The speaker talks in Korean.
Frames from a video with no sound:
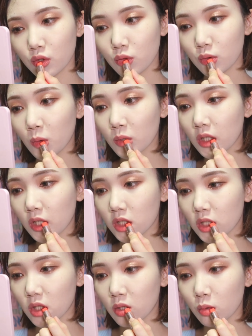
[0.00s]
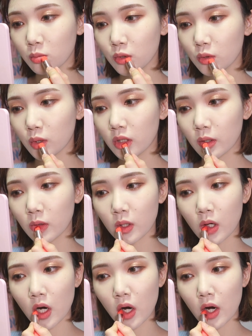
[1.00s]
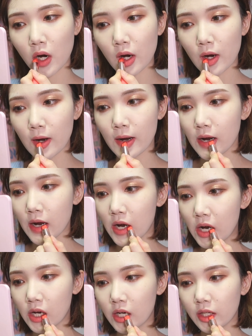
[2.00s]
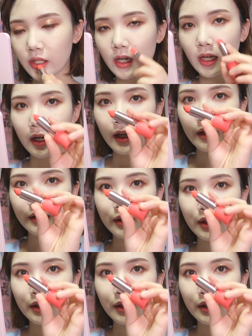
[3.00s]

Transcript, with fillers: 두 곡 다 진짜 너무 좋아요. 이 라라라